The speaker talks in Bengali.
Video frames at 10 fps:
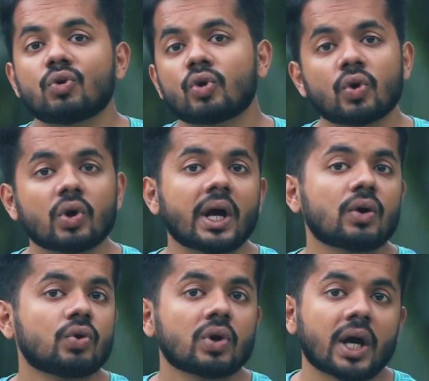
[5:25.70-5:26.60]
কোনো না
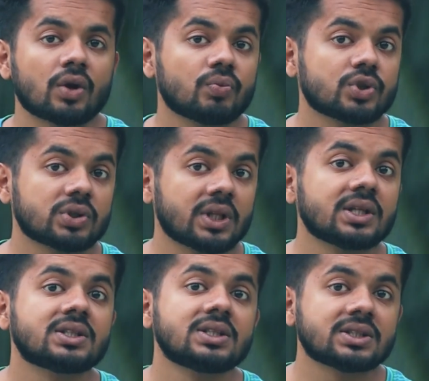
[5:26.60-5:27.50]
কোনো কারণবশত
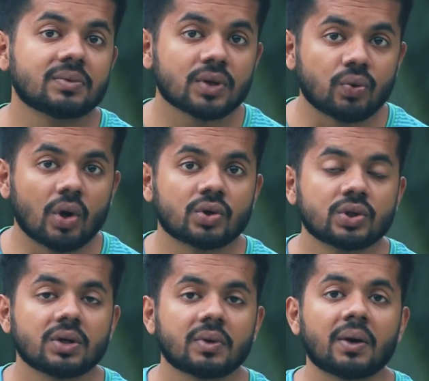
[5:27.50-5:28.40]
তাদের সিস্টেমের ফল্ট
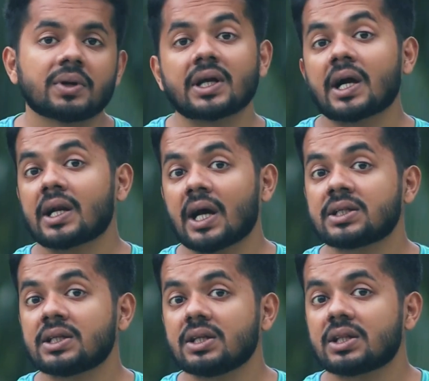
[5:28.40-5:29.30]
হইতে পারে আমার টাকাটা
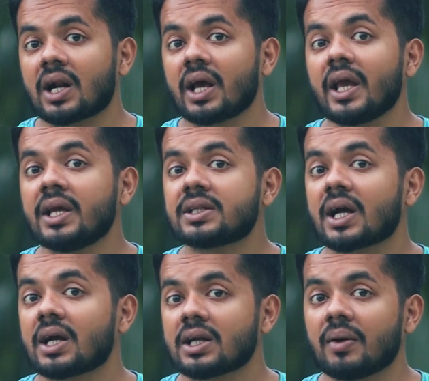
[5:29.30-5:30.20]
আসেনি তারা এই
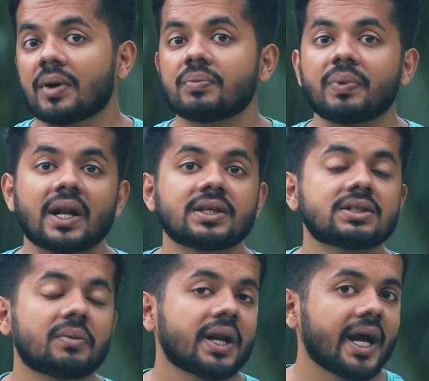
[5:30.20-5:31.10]
টাকাটা আমার ব্যালেন্স
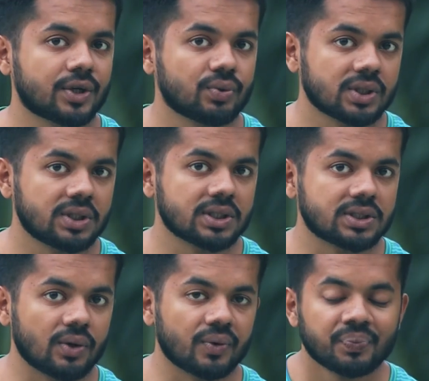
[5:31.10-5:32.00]
আবার অ্যাড করে
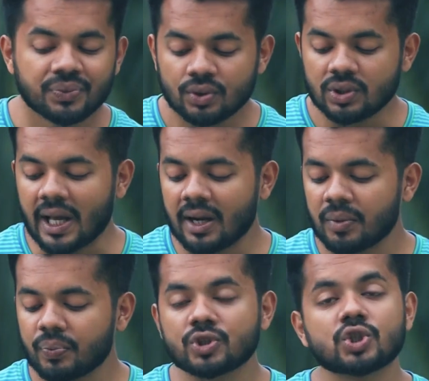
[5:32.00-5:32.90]
দিয়েছিল তো দেন
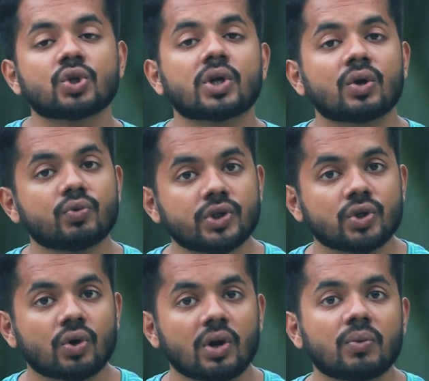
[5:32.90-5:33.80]
আমি পঁচিশশো টাকা
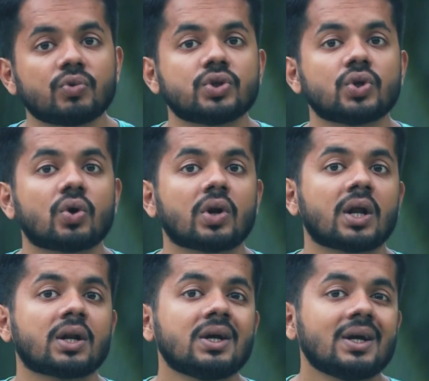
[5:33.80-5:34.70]
উইথড্র করলাম উইথড্র
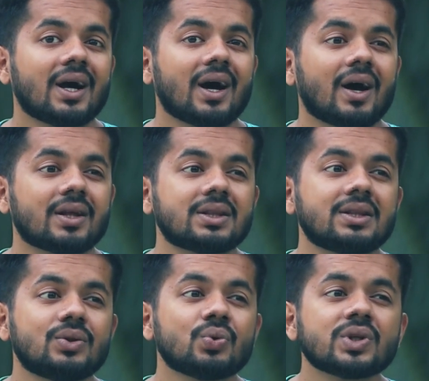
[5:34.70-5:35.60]
করার
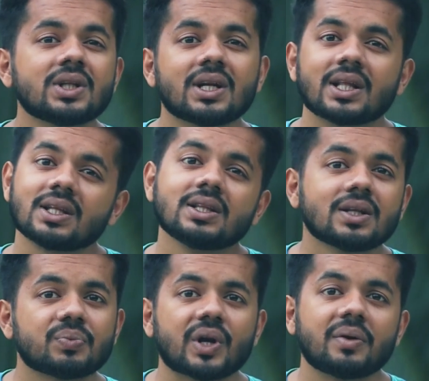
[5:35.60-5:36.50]
দুই দিন না তিন
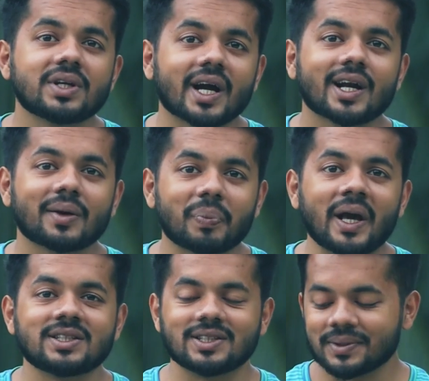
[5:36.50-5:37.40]
দিন পরে আমি টাকাটা
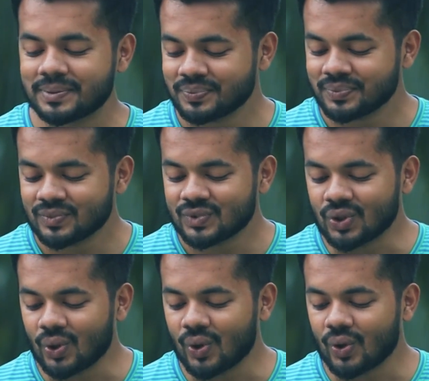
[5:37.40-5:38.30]
পাইছি
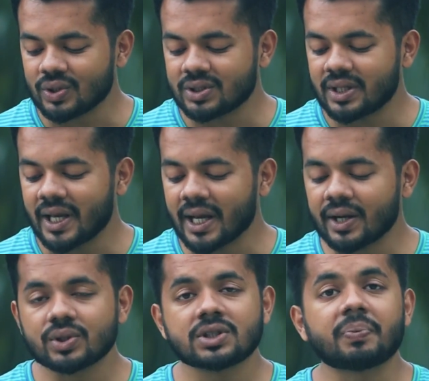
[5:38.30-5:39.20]
তো
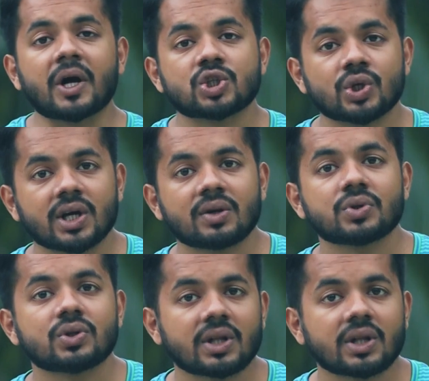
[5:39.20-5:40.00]
এখানে হচ্ছে পাঁচশো টাকার মতো